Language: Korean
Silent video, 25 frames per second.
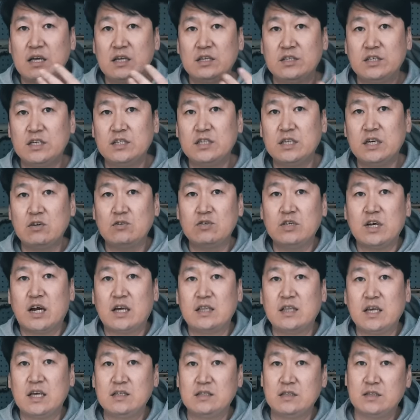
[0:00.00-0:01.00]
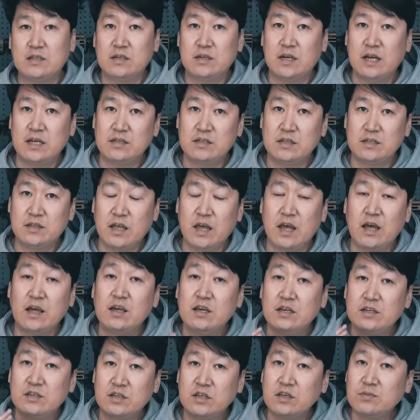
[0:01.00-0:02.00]
실제로 제가 테스트를 했을 때
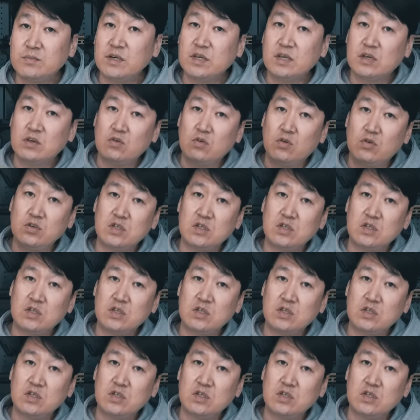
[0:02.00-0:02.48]
12kg,